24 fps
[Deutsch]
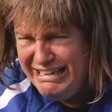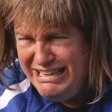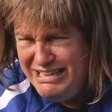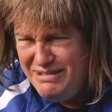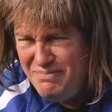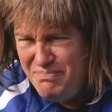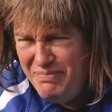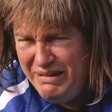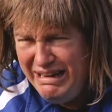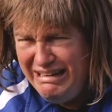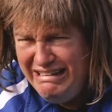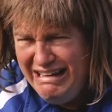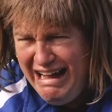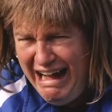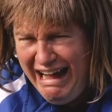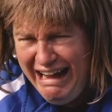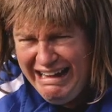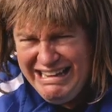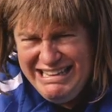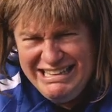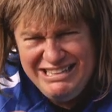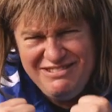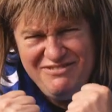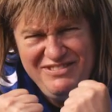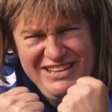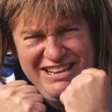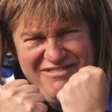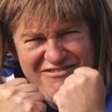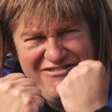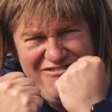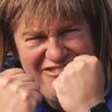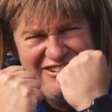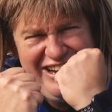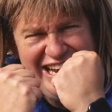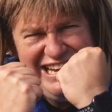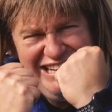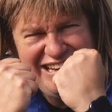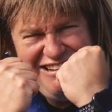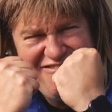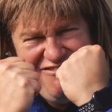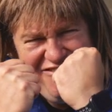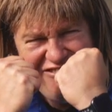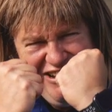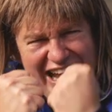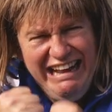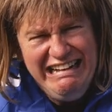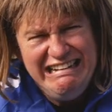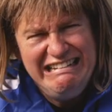ich bin heiß wie
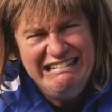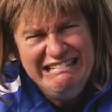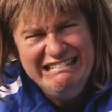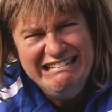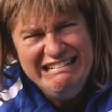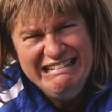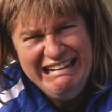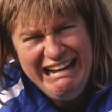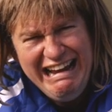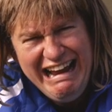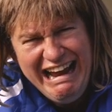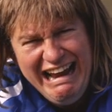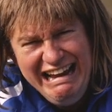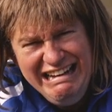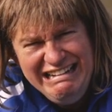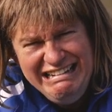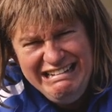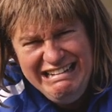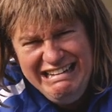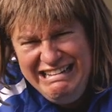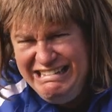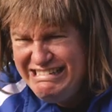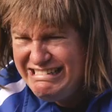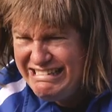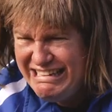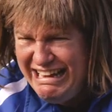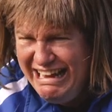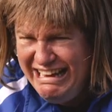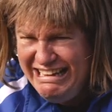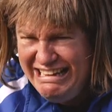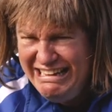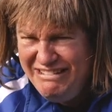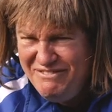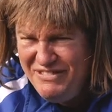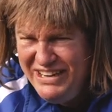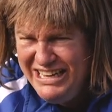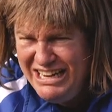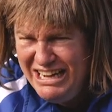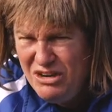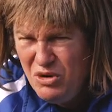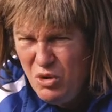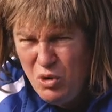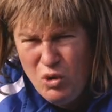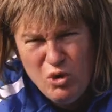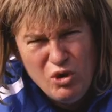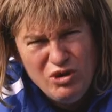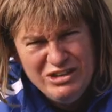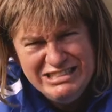Frittenfett. Endlich geht es wieder
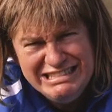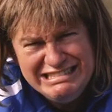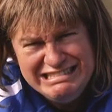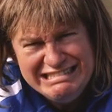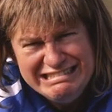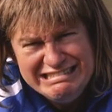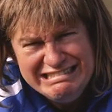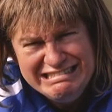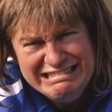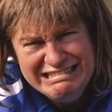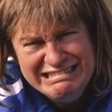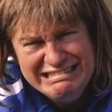los.